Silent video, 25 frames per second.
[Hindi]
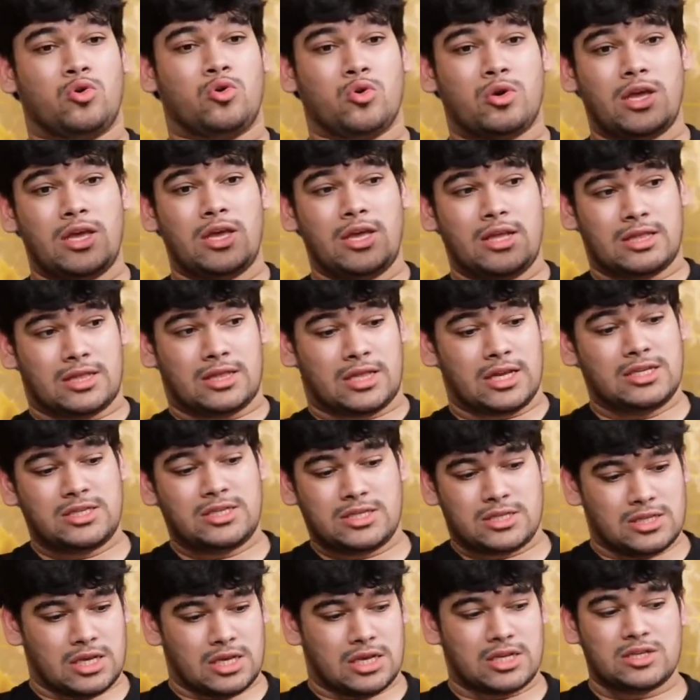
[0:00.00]
क्योंकि
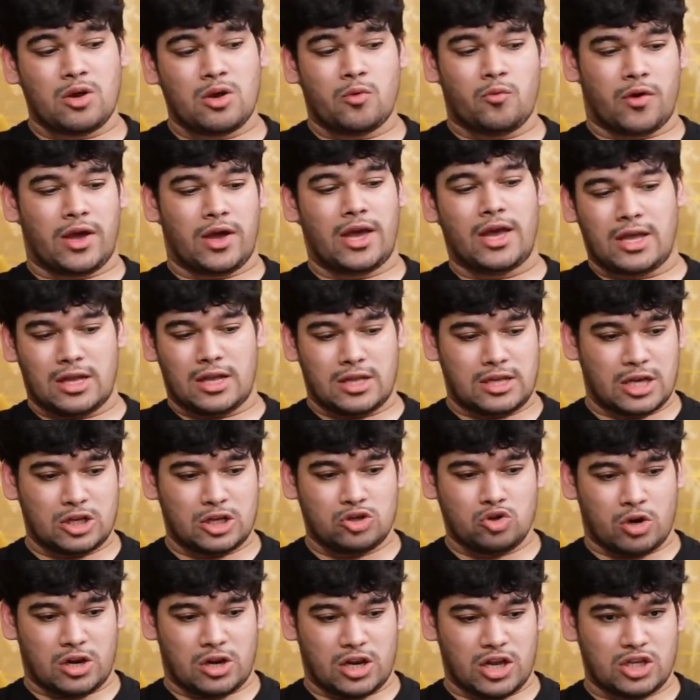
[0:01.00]
दिस इज़ अ वे
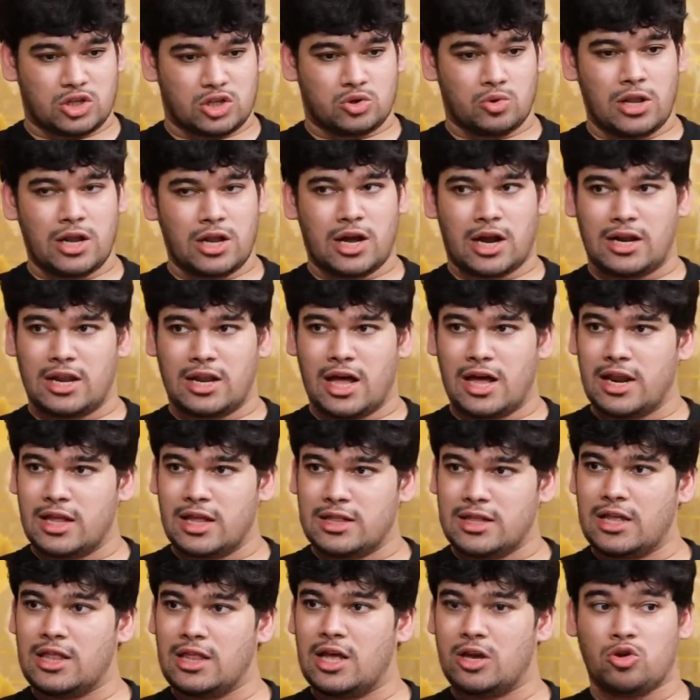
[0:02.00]
ये जो रिचुअल करना
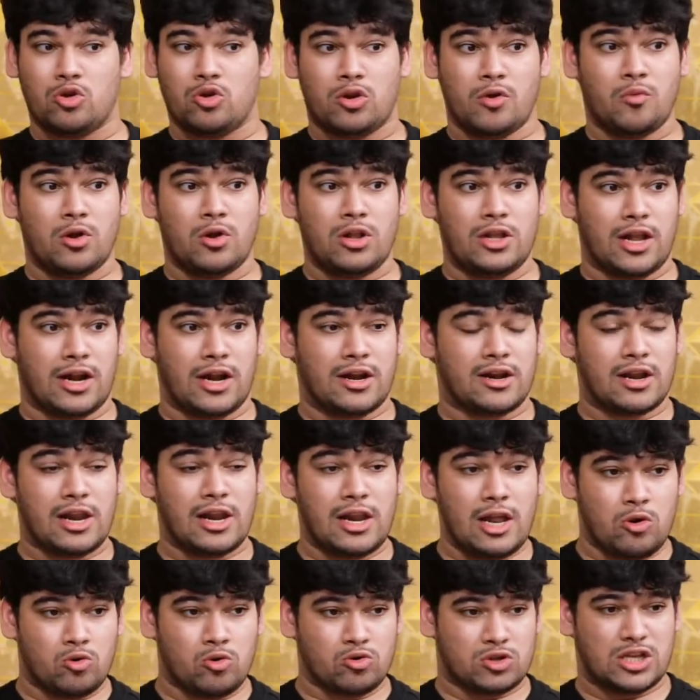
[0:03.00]
रहता है ना क्योंकि वो
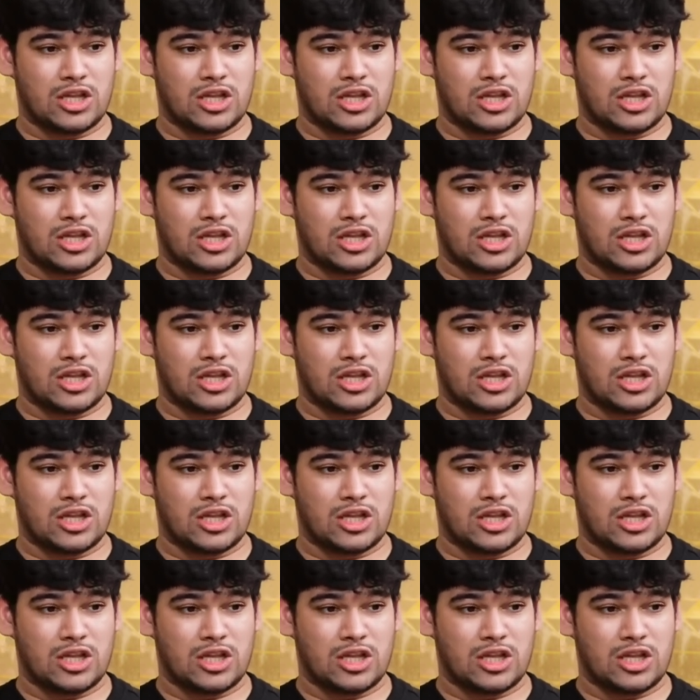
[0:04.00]
लिटरली